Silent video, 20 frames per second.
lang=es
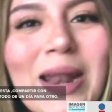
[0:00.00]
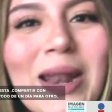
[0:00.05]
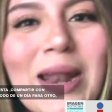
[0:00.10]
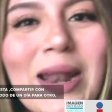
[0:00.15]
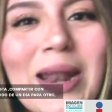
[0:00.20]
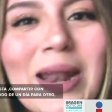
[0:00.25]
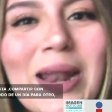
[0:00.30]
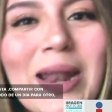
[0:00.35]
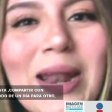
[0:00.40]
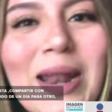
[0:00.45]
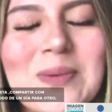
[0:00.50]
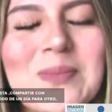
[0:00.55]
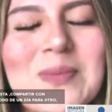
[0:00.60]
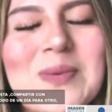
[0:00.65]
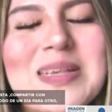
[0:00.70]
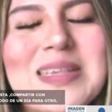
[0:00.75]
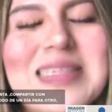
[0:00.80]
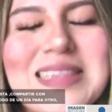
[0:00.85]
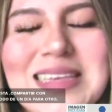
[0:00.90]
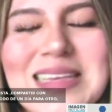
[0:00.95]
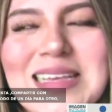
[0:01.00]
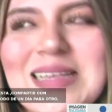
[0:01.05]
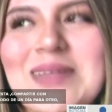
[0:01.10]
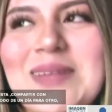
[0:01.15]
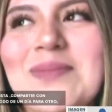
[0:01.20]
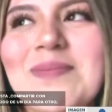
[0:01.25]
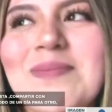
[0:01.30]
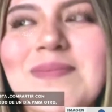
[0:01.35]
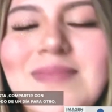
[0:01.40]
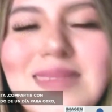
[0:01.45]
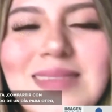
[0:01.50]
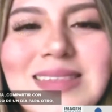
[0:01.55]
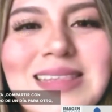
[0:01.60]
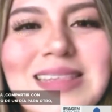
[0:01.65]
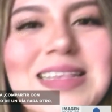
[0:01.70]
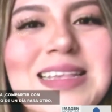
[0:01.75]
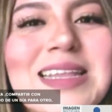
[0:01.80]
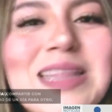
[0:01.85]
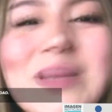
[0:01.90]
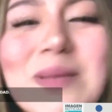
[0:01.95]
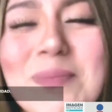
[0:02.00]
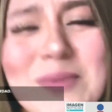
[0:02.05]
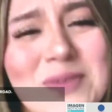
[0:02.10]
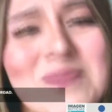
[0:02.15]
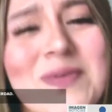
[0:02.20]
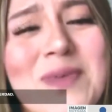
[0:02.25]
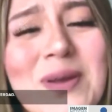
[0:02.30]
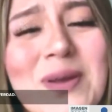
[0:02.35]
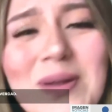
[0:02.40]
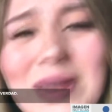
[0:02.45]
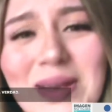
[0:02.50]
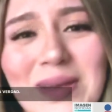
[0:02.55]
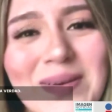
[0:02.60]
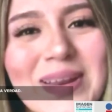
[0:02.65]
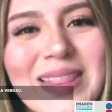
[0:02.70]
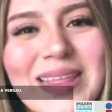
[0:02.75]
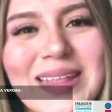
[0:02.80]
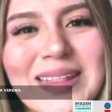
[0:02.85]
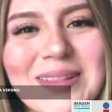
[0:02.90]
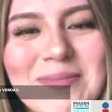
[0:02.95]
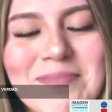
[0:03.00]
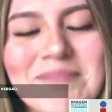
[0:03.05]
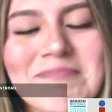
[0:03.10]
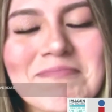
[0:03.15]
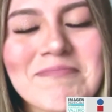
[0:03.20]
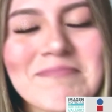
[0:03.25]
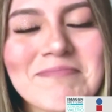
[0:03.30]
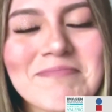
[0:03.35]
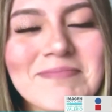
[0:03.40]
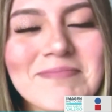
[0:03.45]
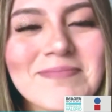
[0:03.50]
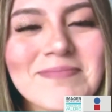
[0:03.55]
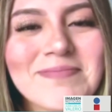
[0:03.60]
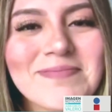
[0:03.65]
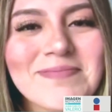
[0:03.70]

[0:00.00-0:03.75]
de un día para otro, pues sí, se siente muy feo, la verdad. Miles